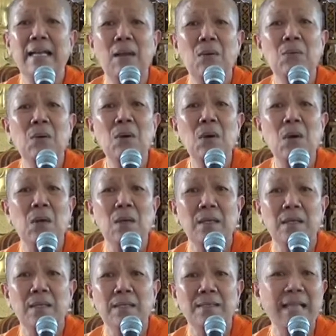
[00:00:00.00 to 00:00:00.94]
แล้วก็
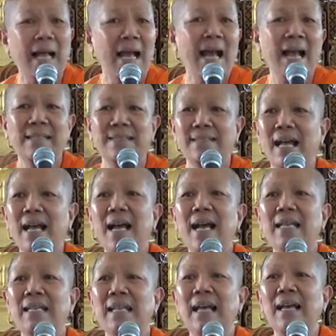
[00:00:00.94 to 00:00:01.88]
สะอาดสะ
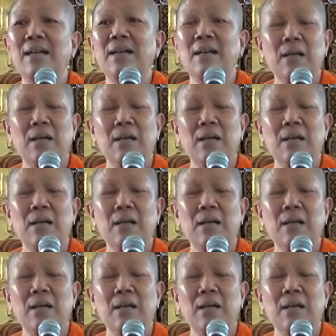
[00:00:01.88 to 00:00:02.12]
อ้านแล้ว